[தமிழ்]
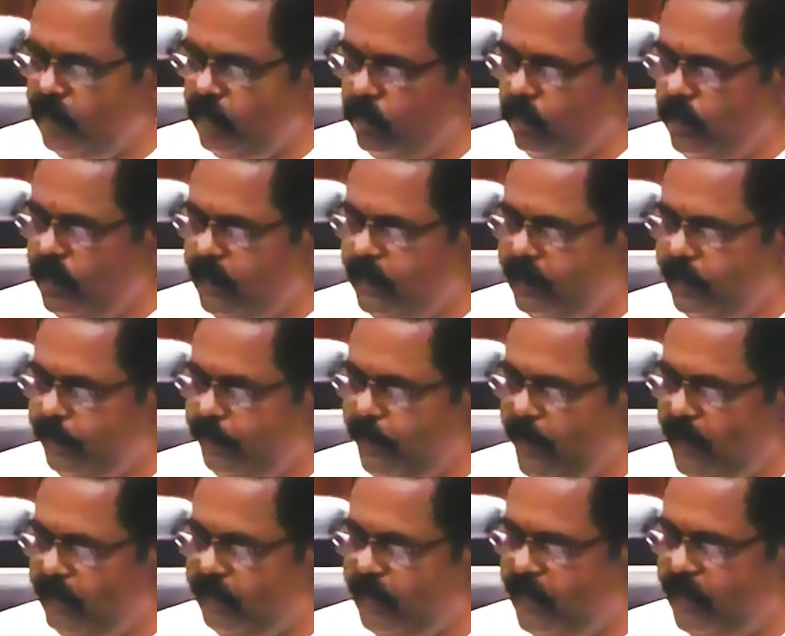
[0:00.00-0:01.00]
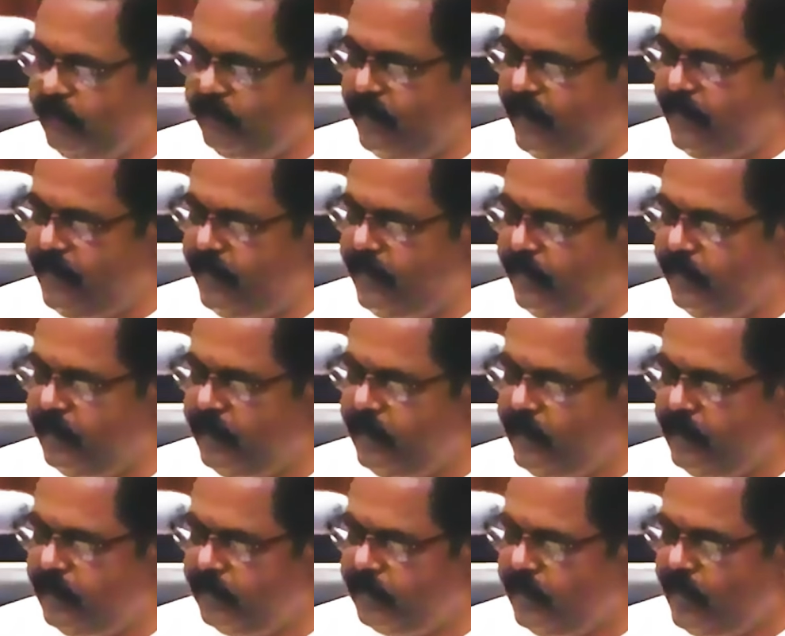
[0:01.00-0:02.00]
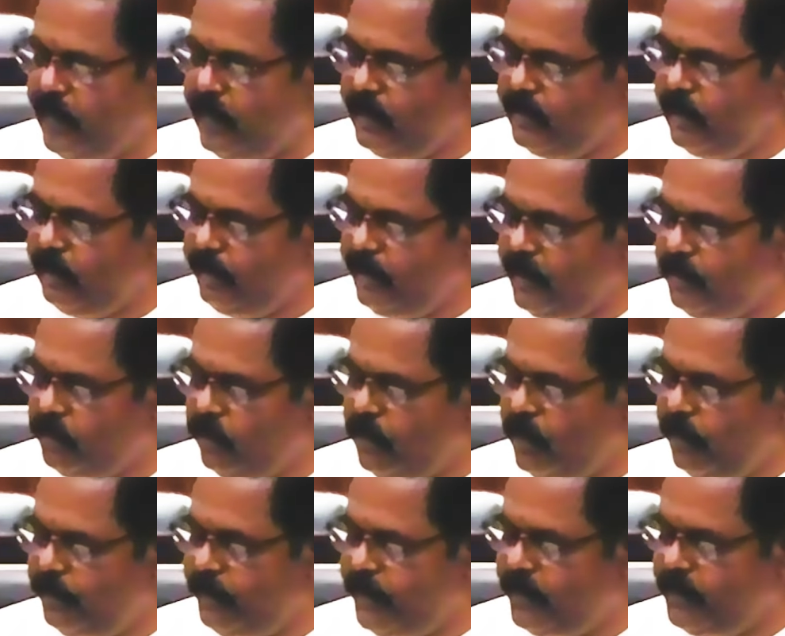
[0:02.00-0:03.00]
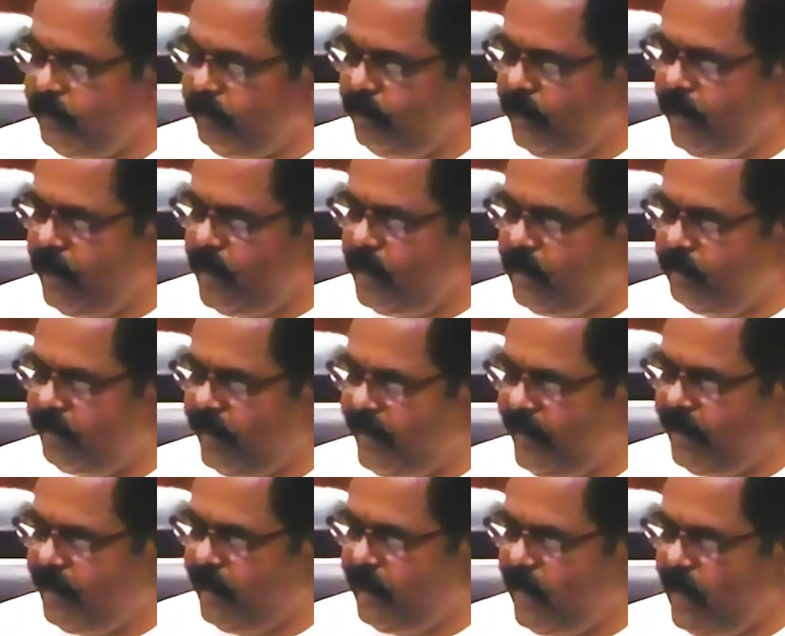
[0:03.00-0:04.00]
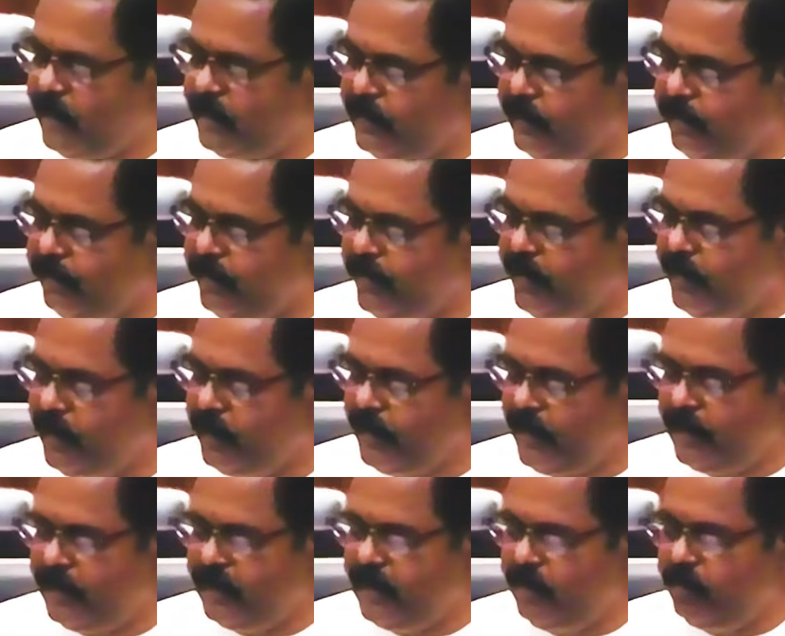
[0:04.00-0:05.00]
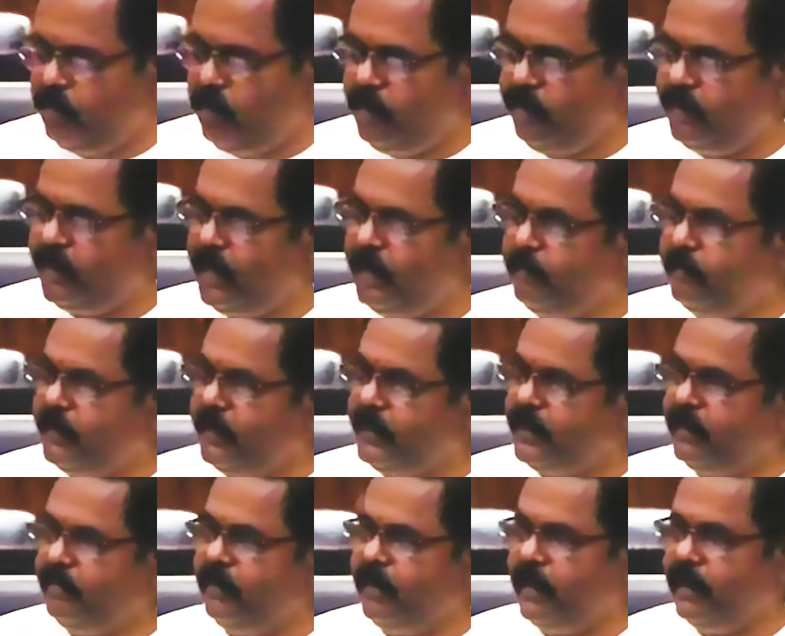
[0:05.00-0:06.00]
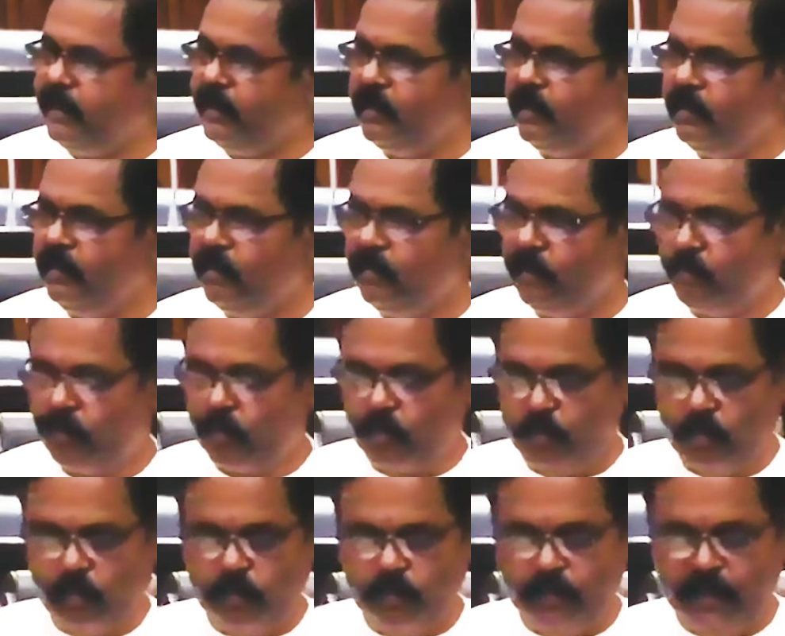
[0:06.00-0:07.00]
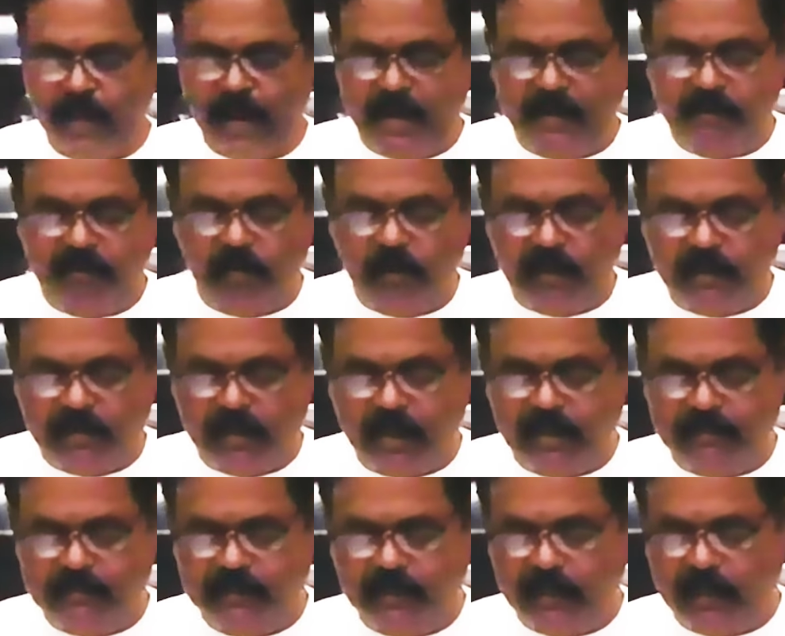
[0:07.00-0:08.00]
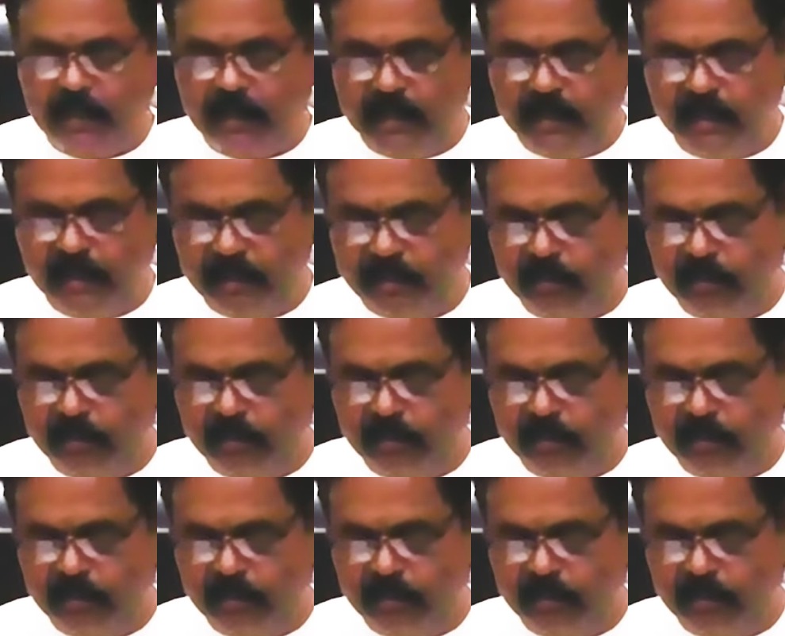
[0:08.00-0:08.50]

உள்ளிட்ட பல்வேறு வழிகளில் தேடுதல் மேற்கொள்ளப்பட்டும் ஏழு வருடங்களாகியும் எந்த முடிவுகளும் கிட்டவில்லை ஒரு டேன் தொலைக்காட்சியில் இருக்கின்ற